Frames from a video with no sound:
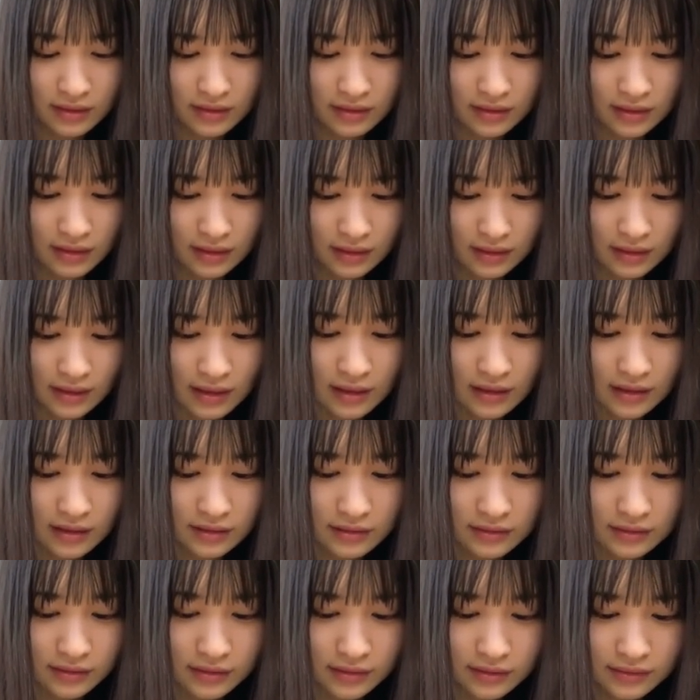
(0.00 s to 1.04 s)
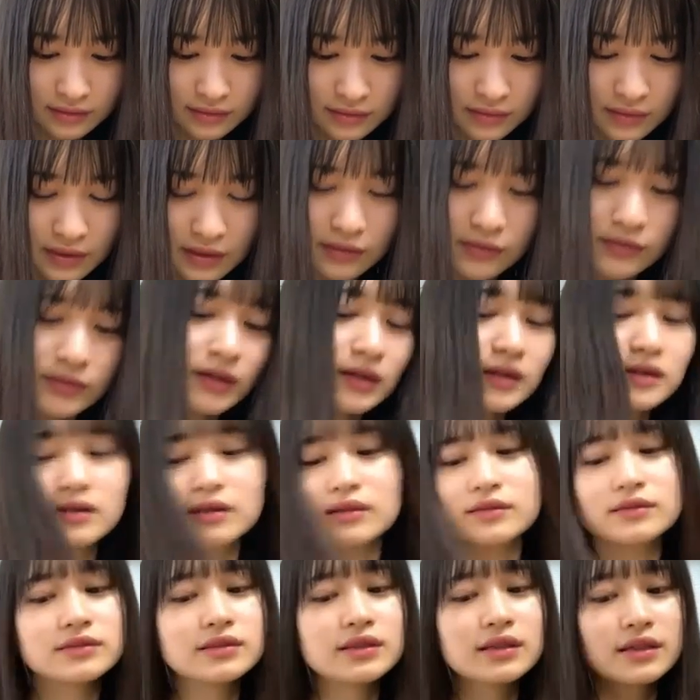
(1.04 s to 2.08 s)
なんか感覚空の感
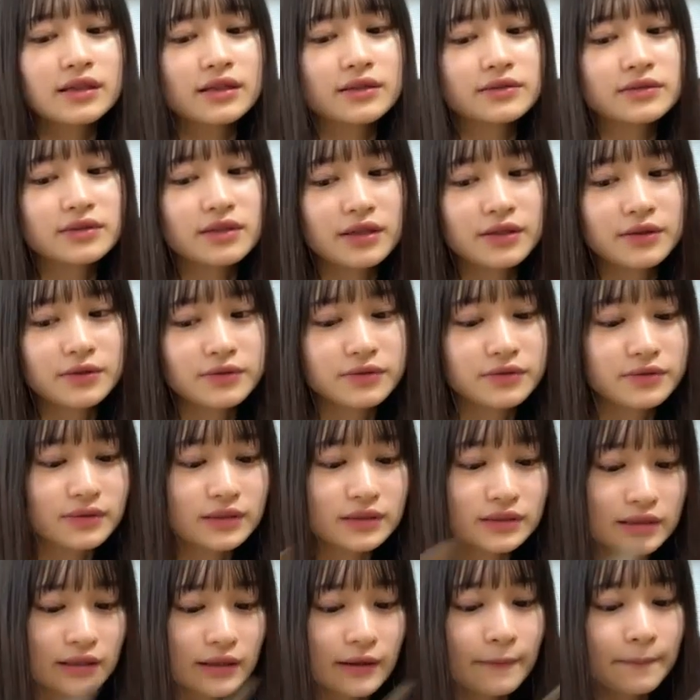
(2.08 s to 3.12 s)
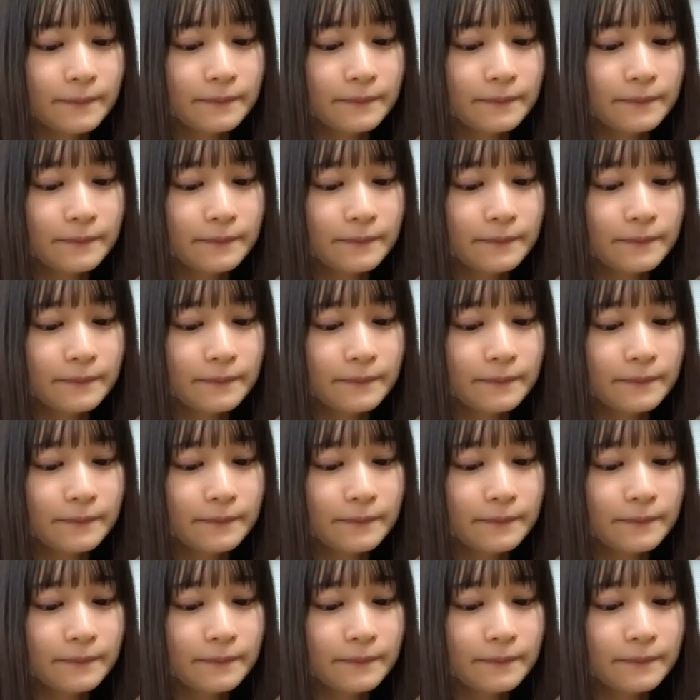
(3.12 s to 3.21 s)
覚的のさ夜はさ